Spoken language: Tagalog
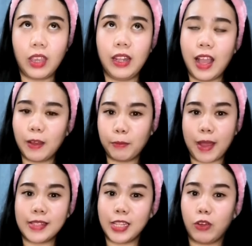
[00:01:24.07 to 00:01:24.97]
ilang
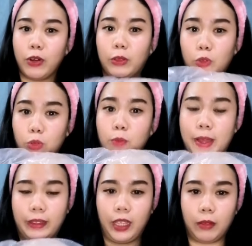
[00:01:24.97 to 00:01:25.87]
months siguro ito
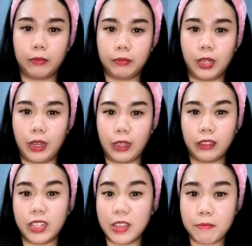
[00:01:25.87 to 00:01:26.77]
dumating. Mga
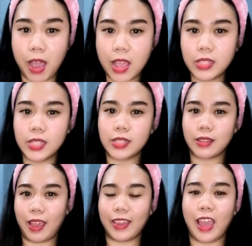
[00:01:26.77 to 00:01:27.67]
3
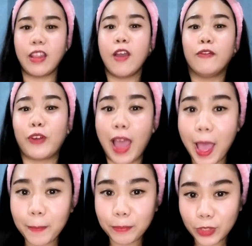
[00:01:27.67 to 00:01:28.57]
months. Ayan.
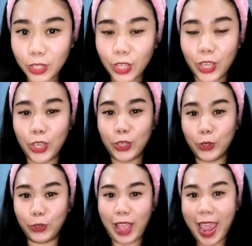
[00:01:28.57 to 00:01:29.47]
From
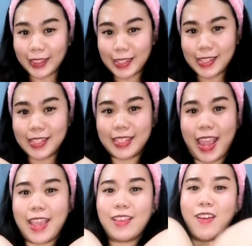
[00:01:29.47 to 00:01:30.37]
United
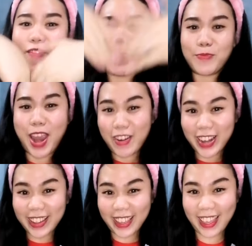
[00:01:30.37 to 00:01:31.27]
States of
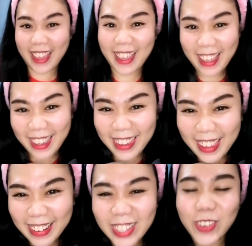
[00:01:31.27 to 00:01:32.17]
America.
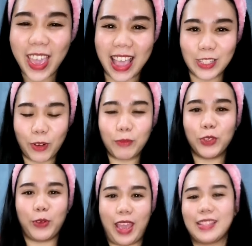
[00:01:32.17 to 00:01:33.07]
Wow. Ayan, US. From
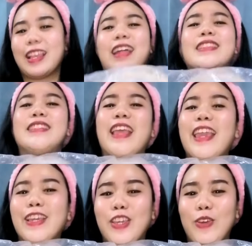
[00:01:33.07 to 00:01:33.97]
US.
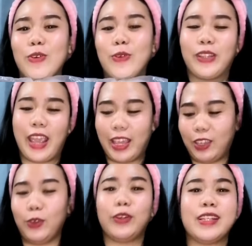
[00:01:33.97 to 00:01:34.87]
Thank you.
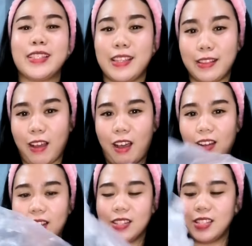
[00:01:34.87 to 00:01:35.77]
Thank you to Skin
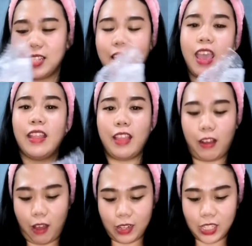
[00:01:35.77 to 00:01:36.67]
Colors. The
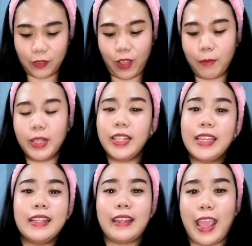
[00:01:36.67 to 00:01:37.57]
Collins
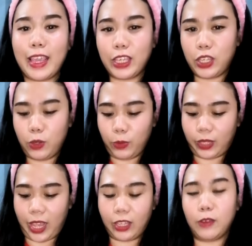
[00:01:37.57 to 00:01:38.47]
family, thank you,
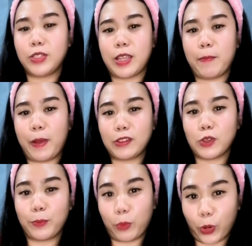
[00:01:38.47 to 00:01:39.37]
thank you sa
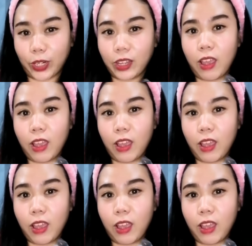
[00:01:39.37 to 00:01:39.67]
pag-support,